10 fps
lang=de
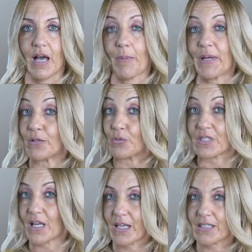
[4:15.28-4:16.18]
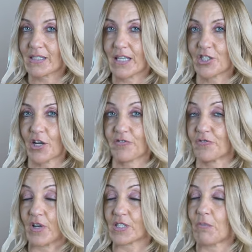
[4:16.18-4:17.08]
Aber in unserer Gesellschaft,
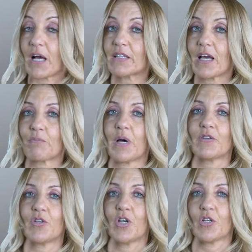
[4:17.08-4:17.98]
was macht ein Mann?